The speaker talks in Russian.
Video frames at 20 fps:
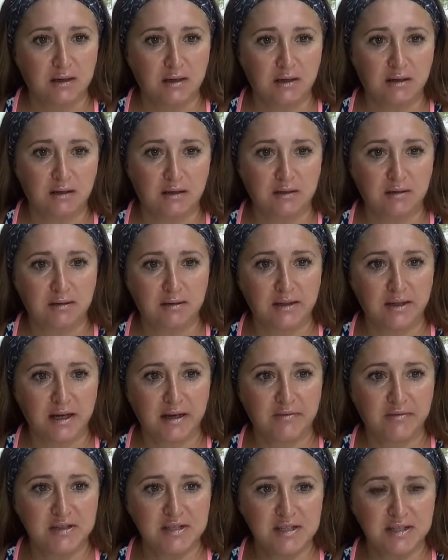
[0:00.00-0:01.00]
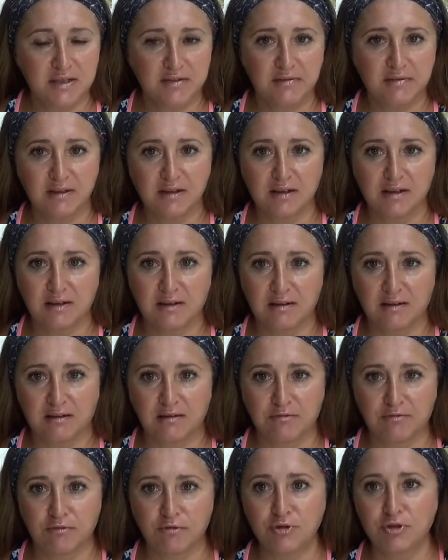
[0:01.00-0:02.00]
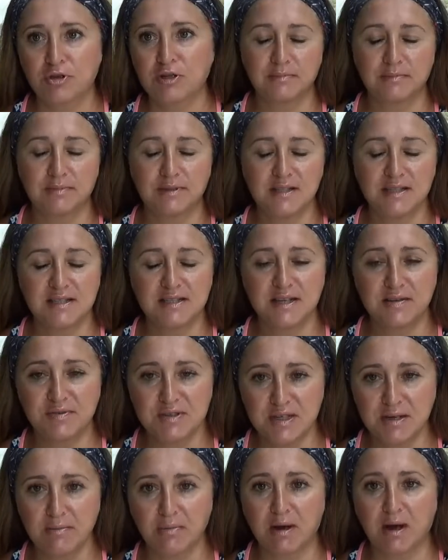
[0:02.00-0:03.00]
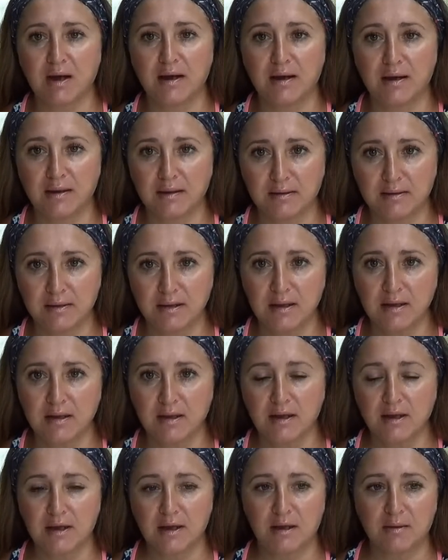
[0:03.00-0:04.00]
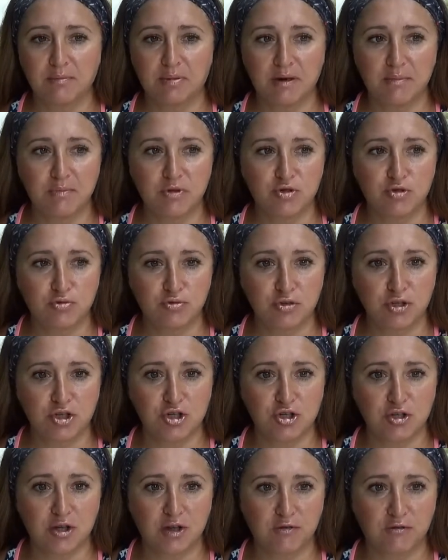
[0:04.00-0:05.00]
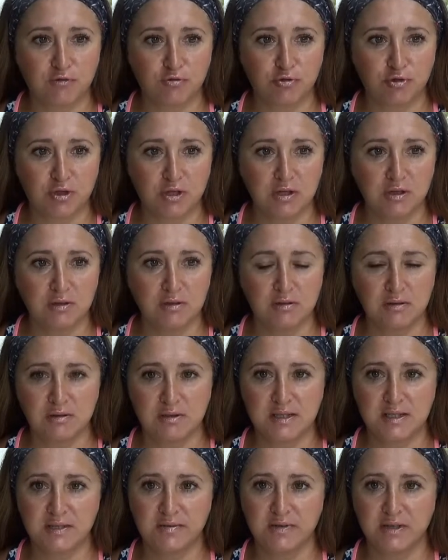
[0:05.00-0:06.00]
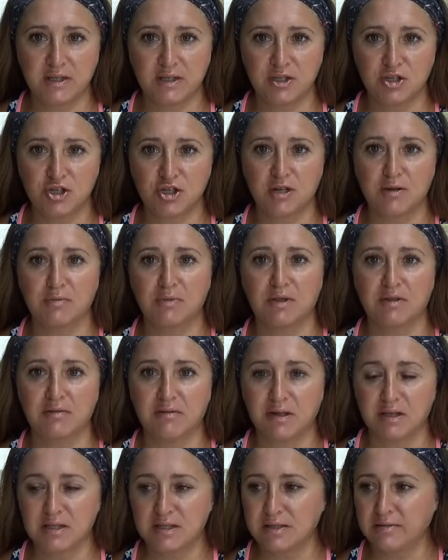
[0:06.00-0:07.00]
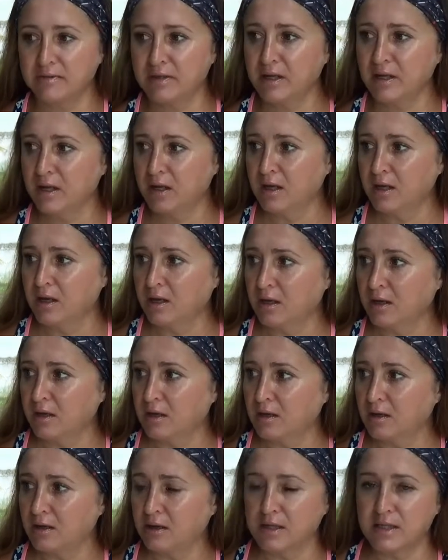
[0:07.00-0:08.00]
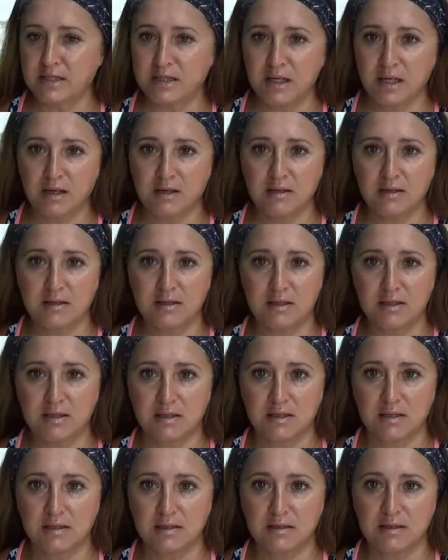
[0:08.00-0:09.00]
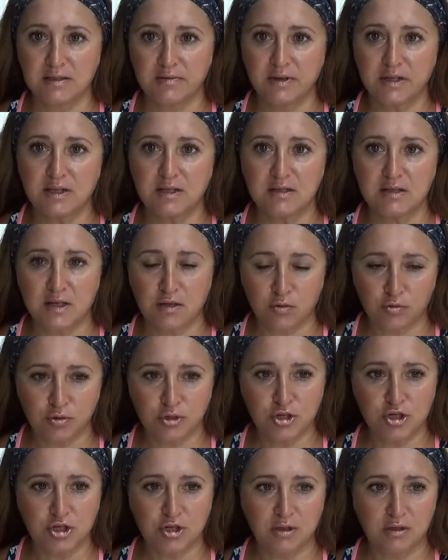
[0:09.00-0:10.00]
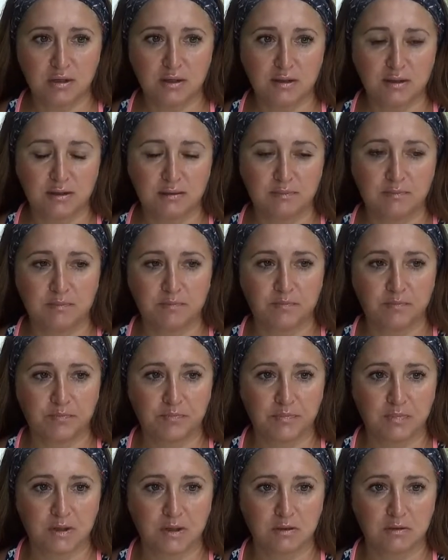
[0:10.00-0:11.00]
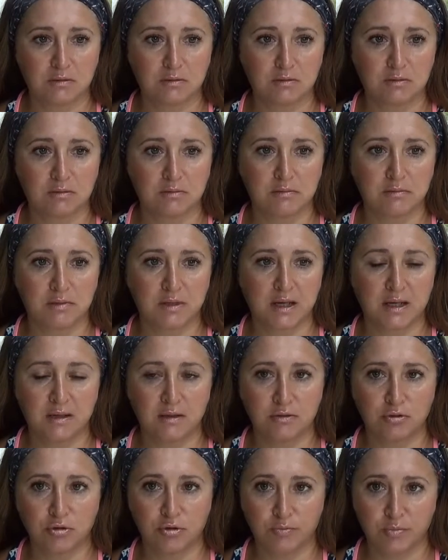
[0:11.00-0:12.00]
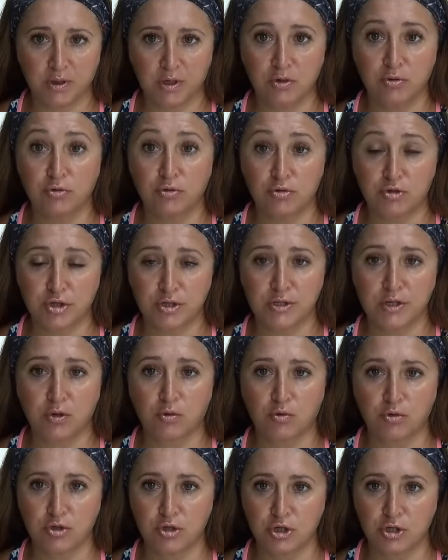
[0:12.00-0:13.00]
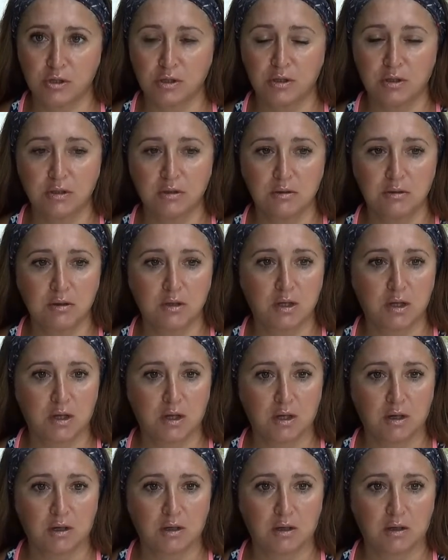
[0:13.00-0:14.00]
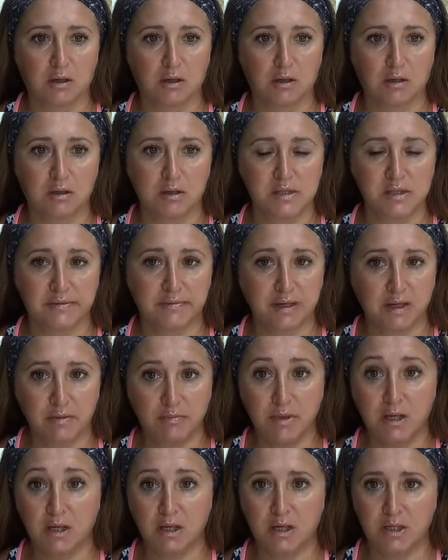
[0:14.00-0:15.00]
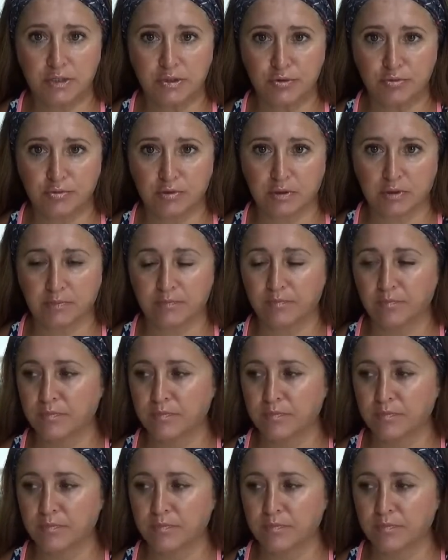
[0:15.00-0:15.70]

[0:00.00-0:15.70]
э, я выставила фото не совсем корректное, промежуточное фото Светочки Медведевой, хотя Света закончила, э, на тот период уже закончила э, свои миниатюры